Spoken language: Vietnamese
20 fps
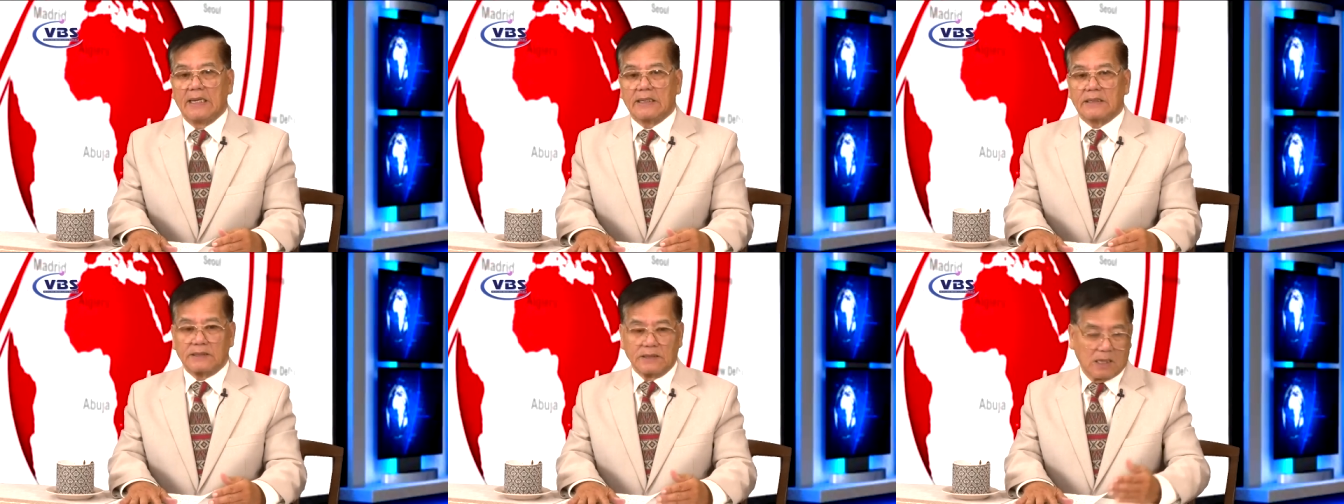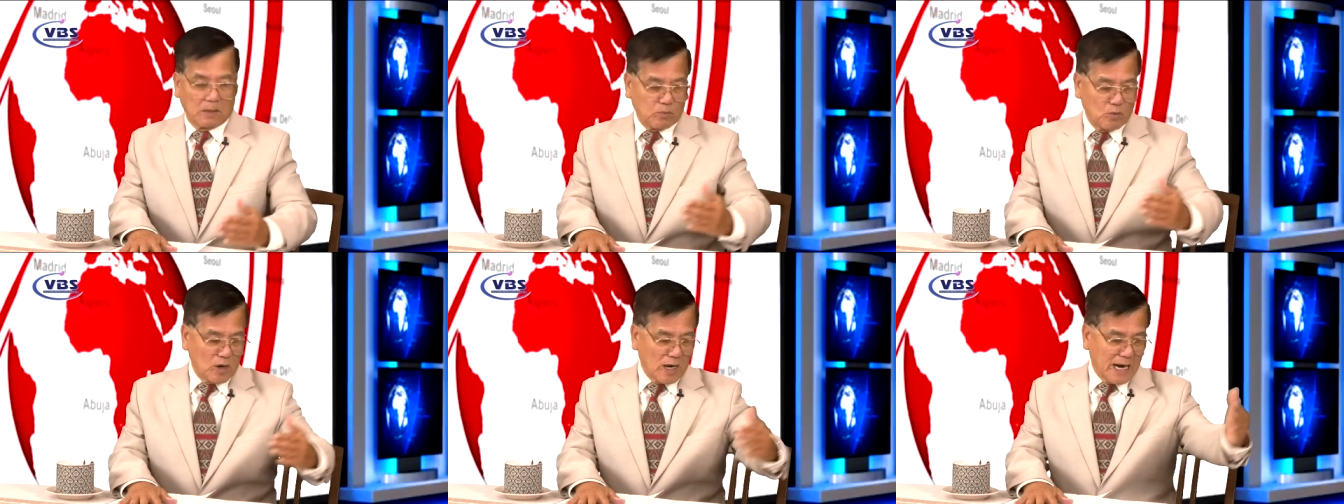
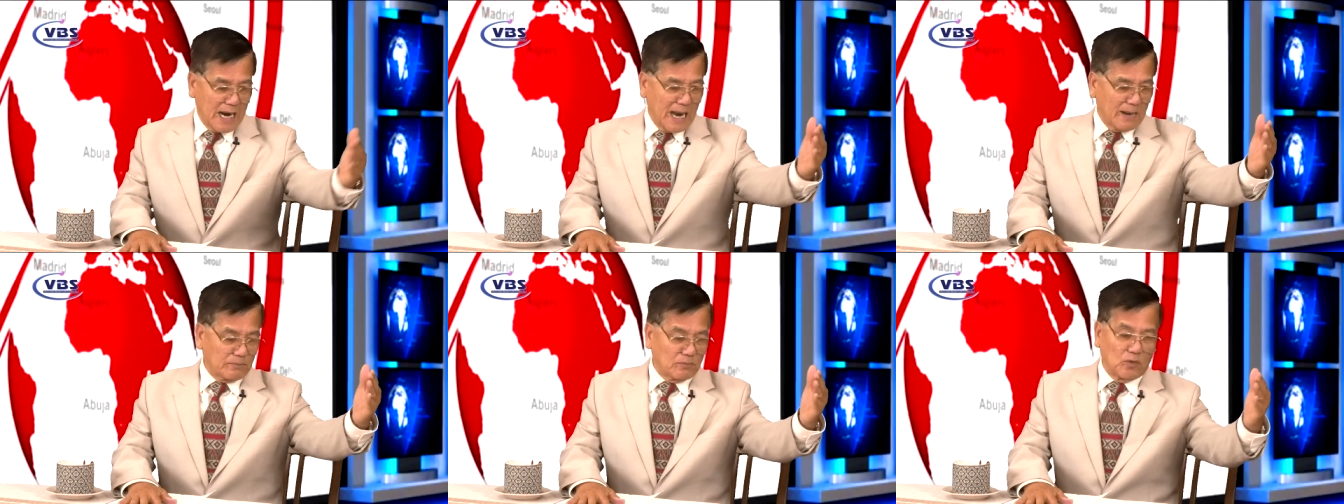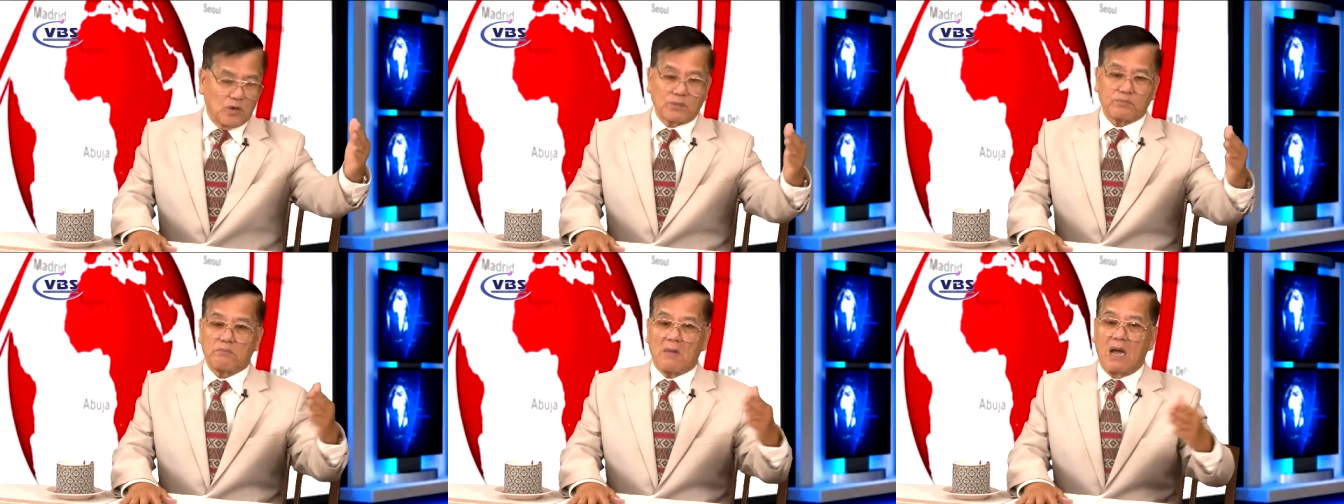được một nghìn
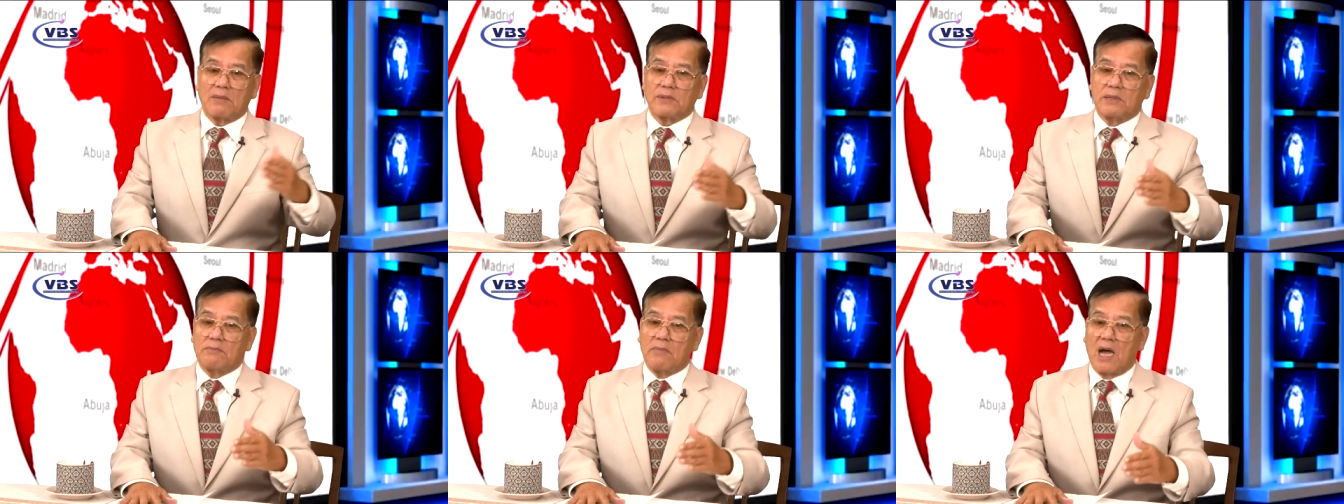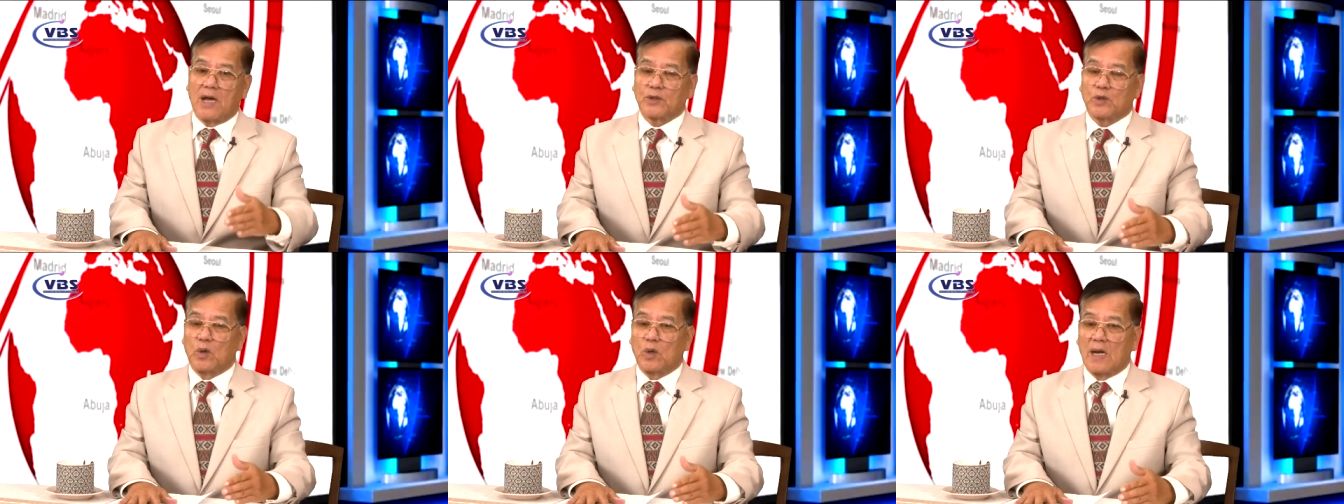một trăm ba mươi
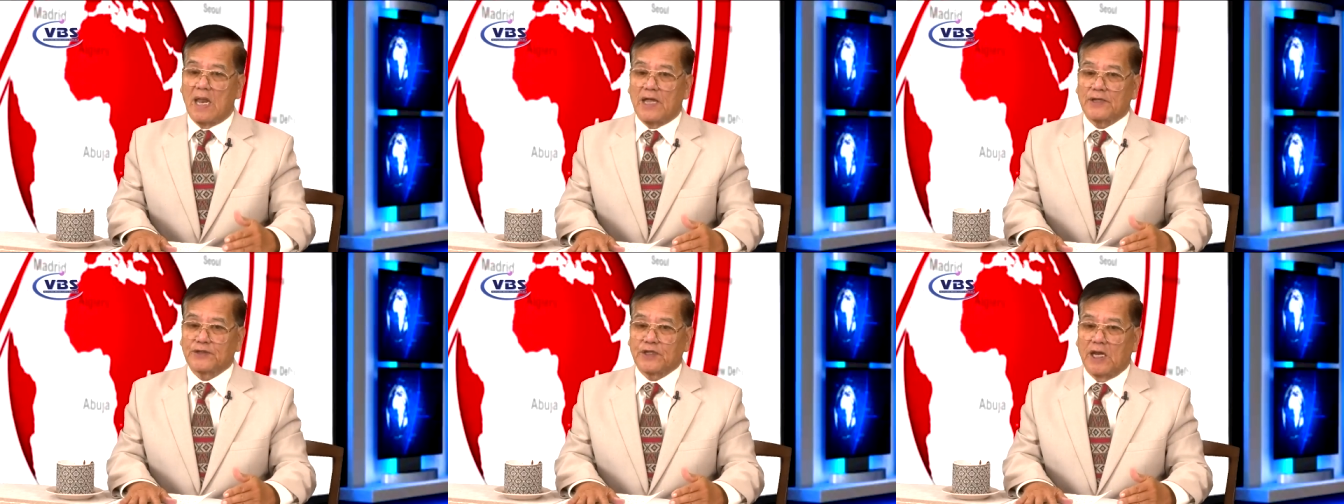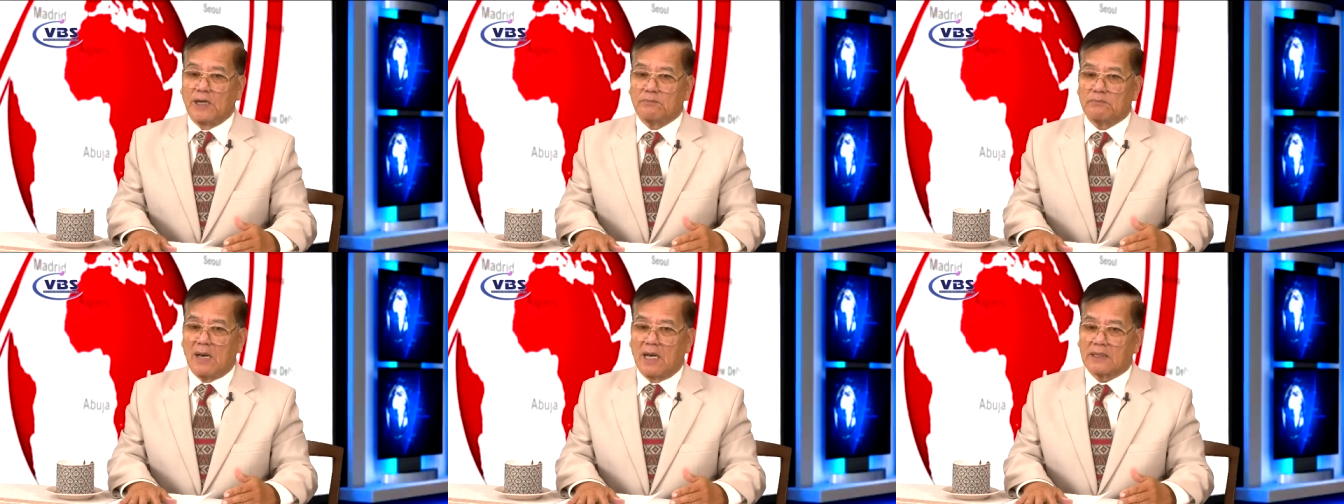ba đô la
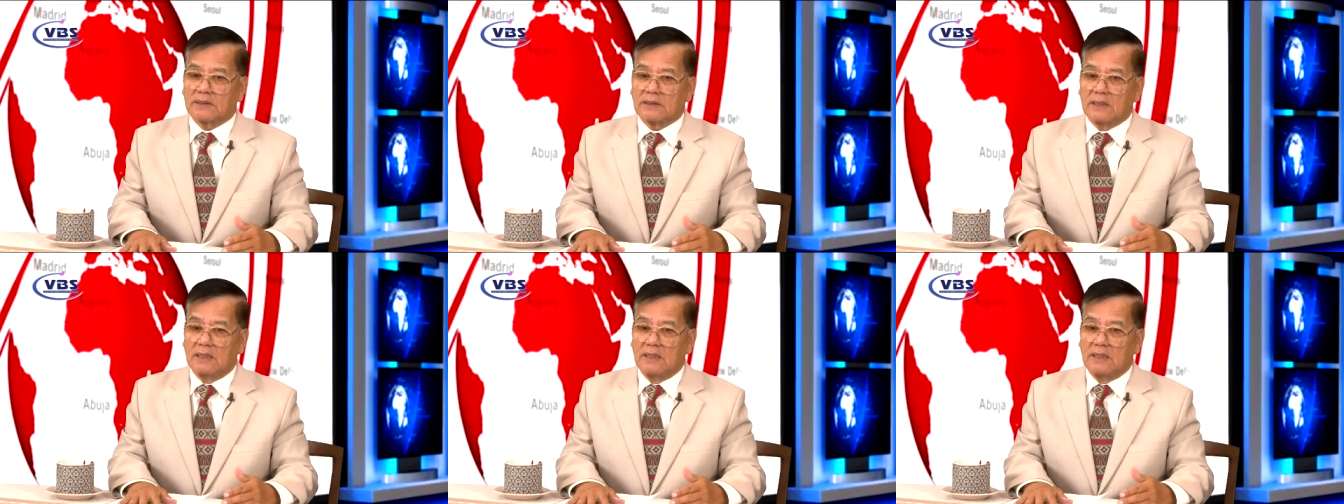tiền mặt,